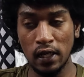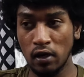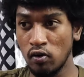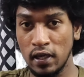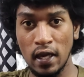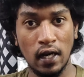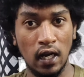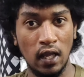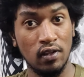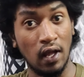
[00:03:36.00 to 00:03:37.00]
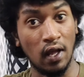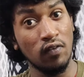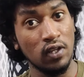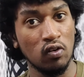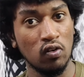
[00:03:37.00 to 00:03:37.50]
பாடியில் இருக்கக்கூடிய ஏற்கனவே
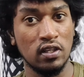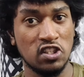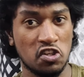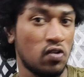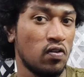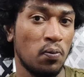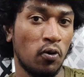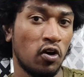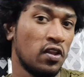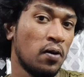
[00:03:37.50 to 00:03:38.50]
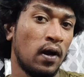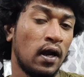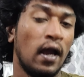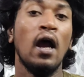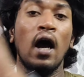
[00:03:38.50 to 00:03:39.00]
வந்து அங்கே வந்து ஒரு இன்ஜெக்ஷன் வந்து போட்டு
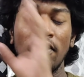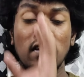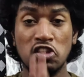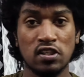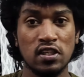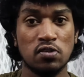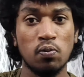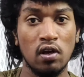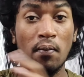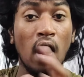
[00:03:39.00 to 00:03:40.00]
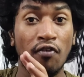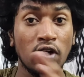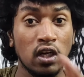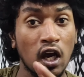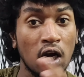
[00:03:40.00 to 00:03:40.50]
வந்திருப்பாங்க அந்த இன்ஜெக்ஷன்ஸ்
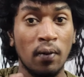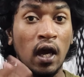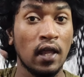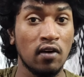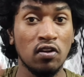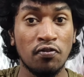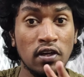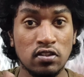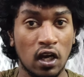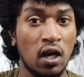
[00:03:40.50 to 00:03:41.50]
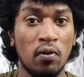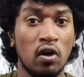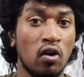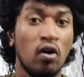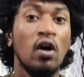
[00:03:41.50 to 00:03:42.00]
மூலயமா அஃபெக்ட் ஆகாமல் அதாவது ஃப்ரீஸ்
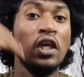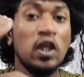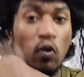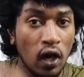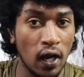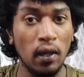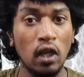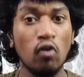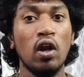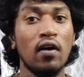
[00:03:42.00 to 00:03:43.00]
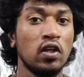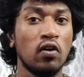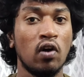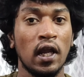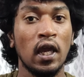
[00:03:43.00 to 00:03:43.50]
ஆகாமல் இருக்கும் இவங்க
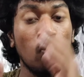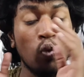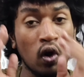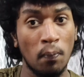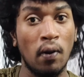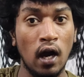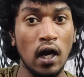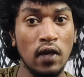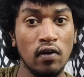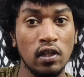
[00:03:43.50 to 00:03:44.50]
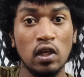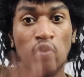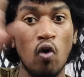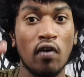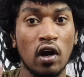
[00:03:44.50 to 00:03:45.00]
கம்பெனிக்குள்ளே வந்த உடனே உங்களோட பாடி
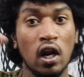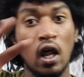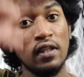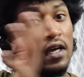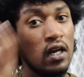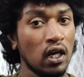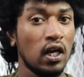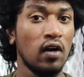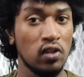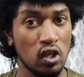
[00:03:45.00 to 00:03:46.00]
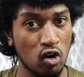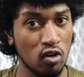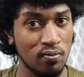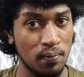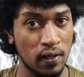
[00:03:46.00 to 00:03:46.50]
வந்து ஓவராலாக அதிக நாட்கள்
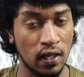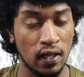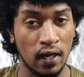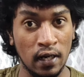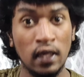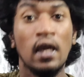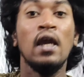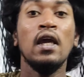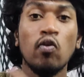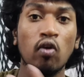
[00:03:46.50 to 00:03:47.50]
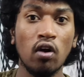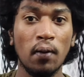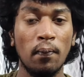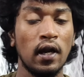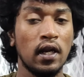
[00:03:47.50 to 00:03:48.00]
வந்து இருக்கணும் அப்படிங்கிறதுக்காண்டி
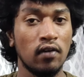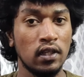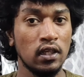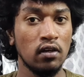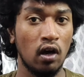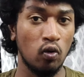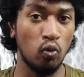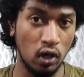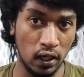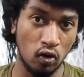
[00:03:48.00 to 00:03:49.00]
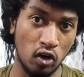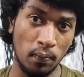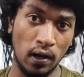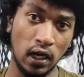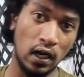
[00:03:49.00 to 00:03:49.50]
இவங்களோட பிளட்டை வந்து உள்ளே
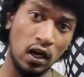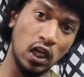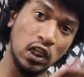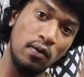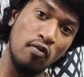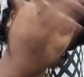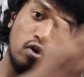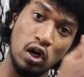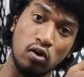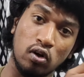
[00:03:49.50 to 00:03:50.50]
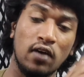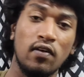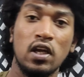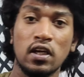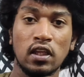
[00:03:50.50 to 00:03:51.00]
இருக்கக்கூடிய பிளட் எல்லாத்தையுமே ஃபுல்லாக
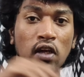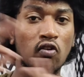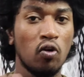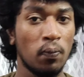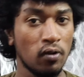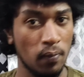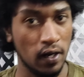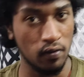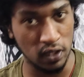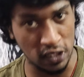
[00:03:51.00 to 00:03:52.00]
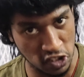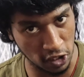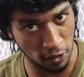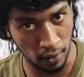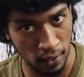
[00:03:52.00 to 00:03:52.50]
டோட்டலாக வெளியே எடுத்துட்டு இவங்க ஒரு புது பிளட்
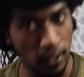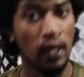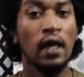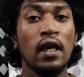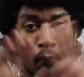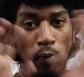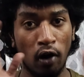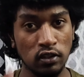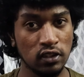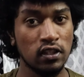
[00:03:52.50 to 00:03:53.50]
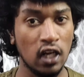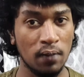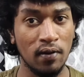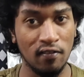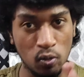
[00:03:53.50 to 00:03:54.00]
வந்து இன்ஜெக்ட் பண்ணி இந்த
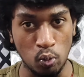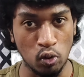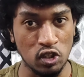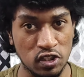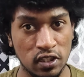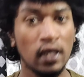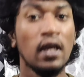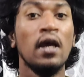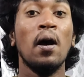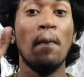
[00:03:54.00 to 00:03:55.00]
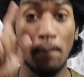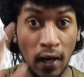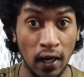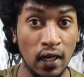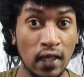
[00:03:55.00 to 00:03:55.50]
ப்ராசஸ் எல்லாமே வந்து முடிச்சு
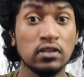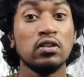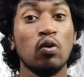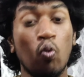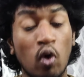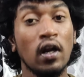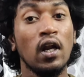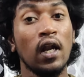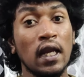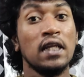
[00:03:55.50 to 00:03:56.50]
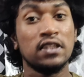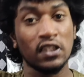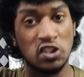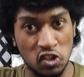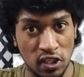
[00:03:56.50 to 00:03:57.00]
மைனஸ் ஒன்
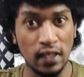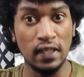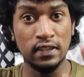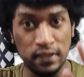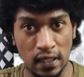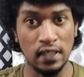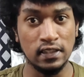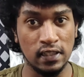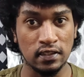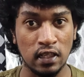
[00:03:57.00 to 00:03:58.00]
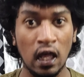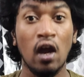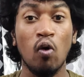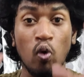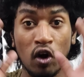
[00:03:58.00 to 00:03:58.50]
நைன்டி சிக்ஸ் டிகிரி
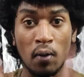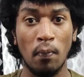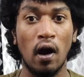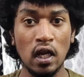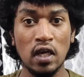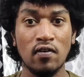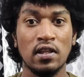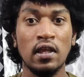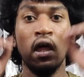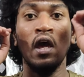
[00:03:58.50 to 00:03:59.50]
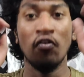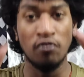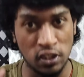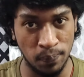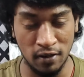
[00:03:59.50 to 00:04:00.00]
செல்சியஸில் உங்களோட பாடியை வந்து
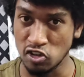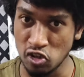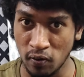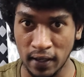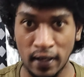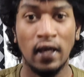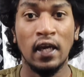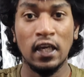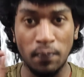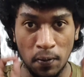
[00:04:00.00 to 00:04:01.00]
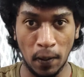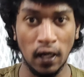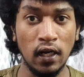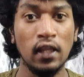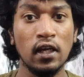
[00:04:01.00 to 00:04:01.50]
ஃப்ரீஸ் பண்ணி வச்சுருவாங்க
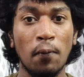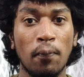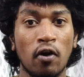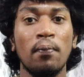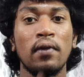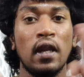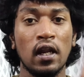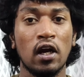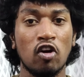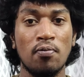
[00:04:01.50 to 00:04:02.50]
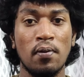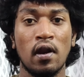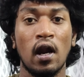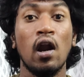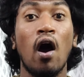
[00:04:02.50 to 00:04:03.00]
இப்படி பண்ணதுக்கப்புறம் என்ன
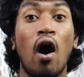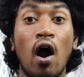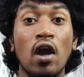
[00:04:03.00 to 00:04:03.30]
நடக்கும் அப்படின்னா